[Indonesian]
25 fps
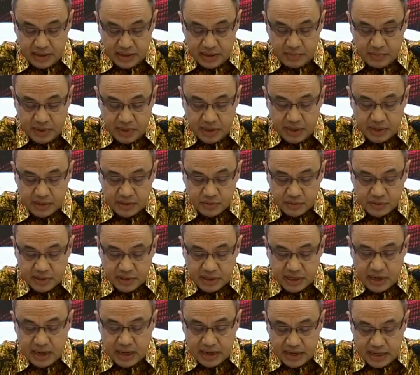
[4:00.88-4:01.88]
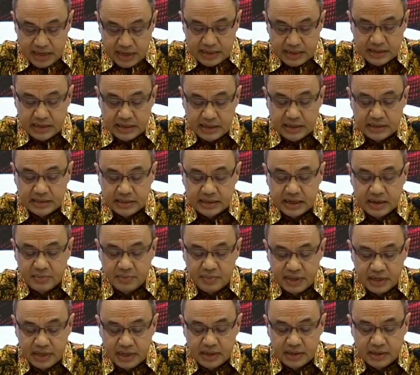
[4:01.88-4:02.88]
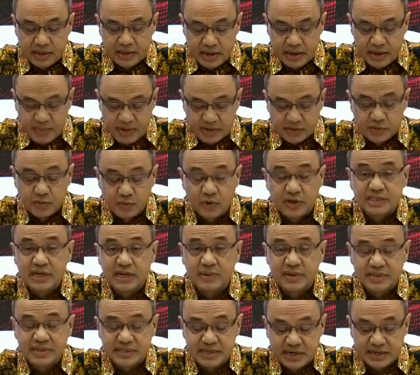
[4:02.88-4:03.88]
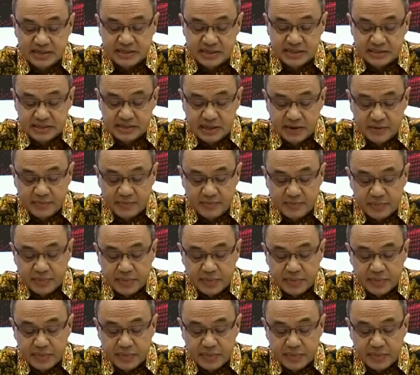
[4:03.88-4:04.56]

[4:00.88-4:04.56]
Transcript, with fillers: apakah itu di Ankara dan di KBRI Damaskus mungkin saya bacakan saja